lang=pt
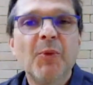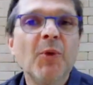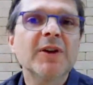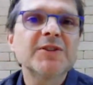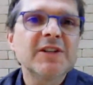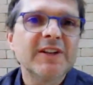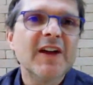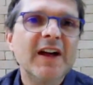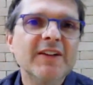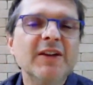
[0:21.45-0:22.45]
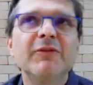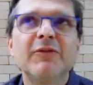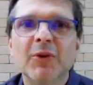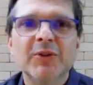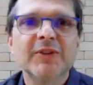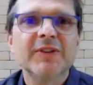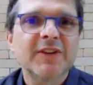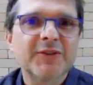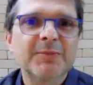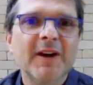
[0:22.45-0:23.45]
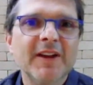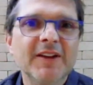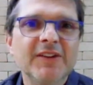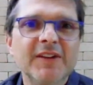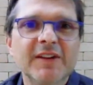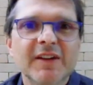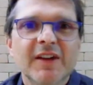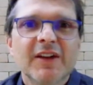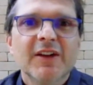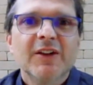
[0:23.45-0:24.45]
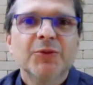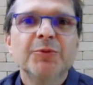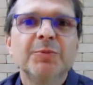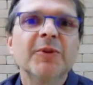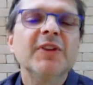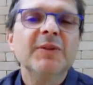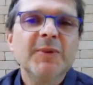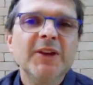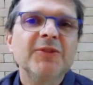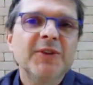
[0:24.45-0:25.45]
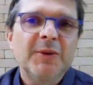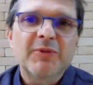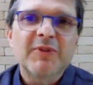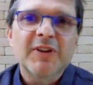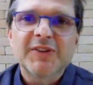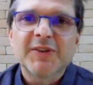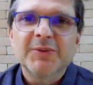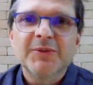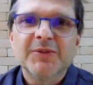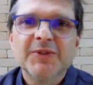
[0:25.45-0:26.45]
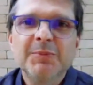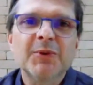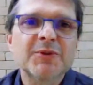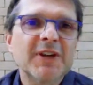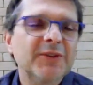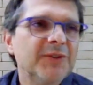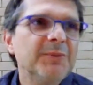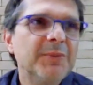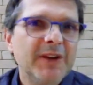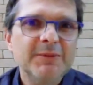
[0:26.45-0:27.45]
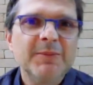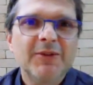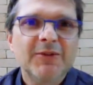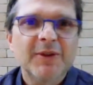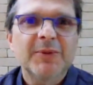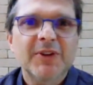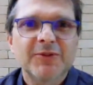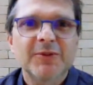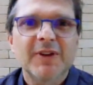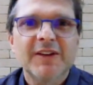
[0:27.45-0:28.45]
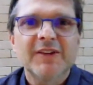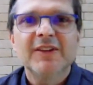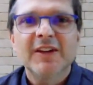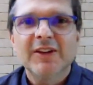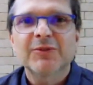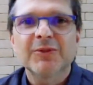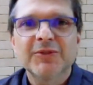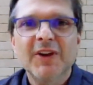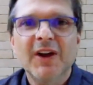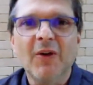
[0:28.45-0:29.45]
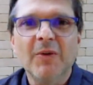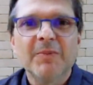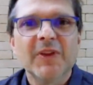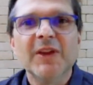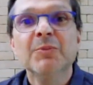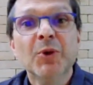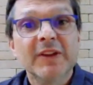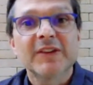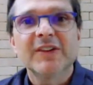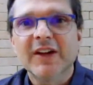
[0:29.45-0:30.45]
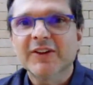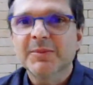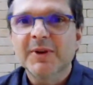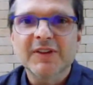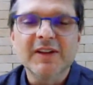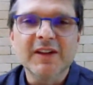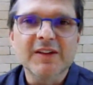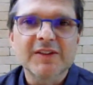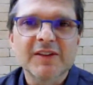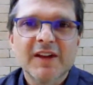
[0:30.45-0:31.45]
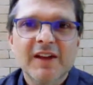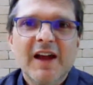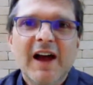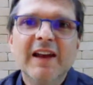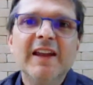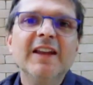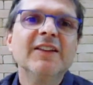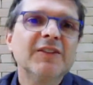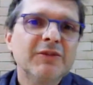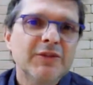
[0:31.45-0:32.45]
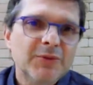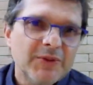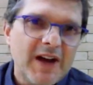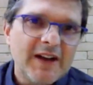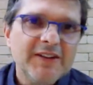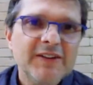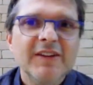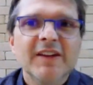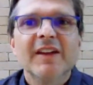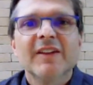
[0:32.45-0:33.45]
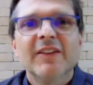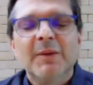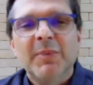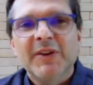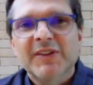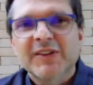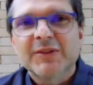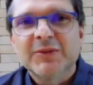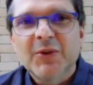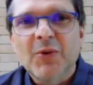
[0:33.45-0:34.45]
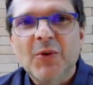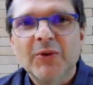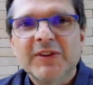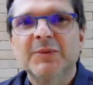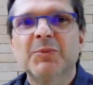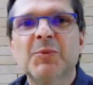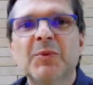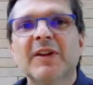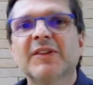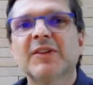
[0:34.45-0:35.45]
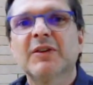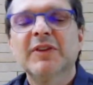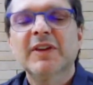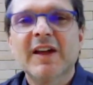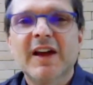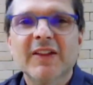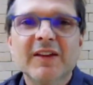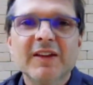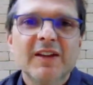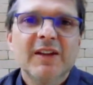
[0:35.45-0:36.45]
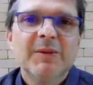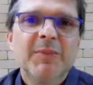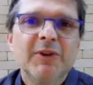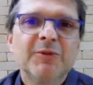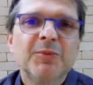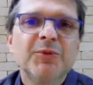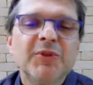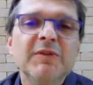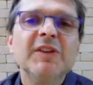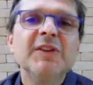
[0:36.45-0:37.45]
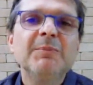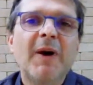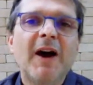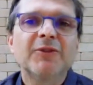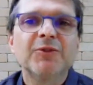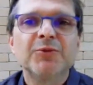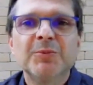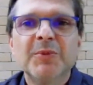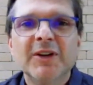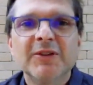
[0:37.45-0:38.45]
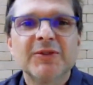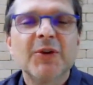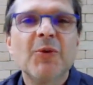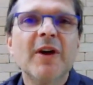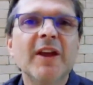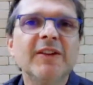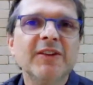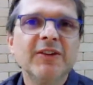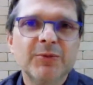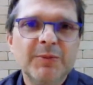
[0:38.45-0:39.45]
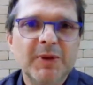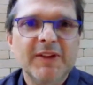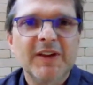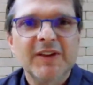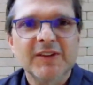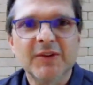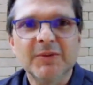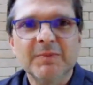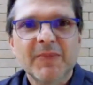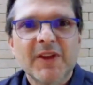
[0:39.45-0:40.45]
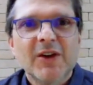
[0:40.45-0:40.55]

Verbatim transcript: à pouca agilidade e à falta de transparência dos procedimentos de aprovação de projetos de empreendimentos habitacionais de interesse social em muitas cidades brasileiras. Além das dificuldades na prestação de contas à população afetada pelos possíveis impactos urbanos decorrentes de sua implantação.